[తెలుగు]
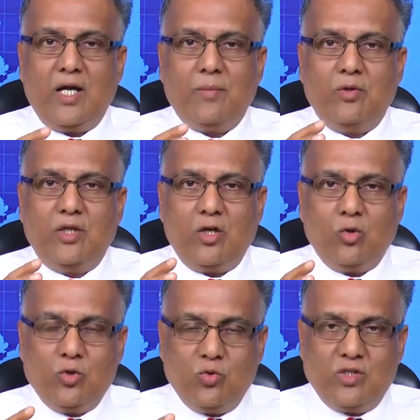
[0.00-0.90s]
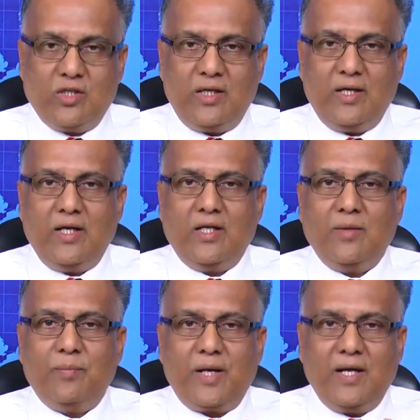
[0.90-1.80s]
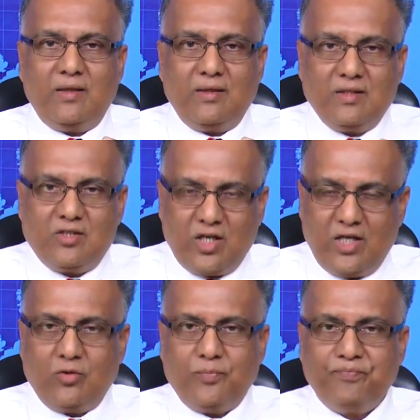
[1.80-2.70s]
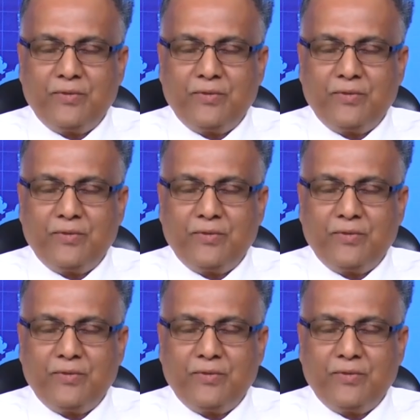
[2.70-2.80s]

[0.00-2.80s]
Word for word: లేకపోతే రుజువు చేయడానికి ప్రయత్నం చేయదు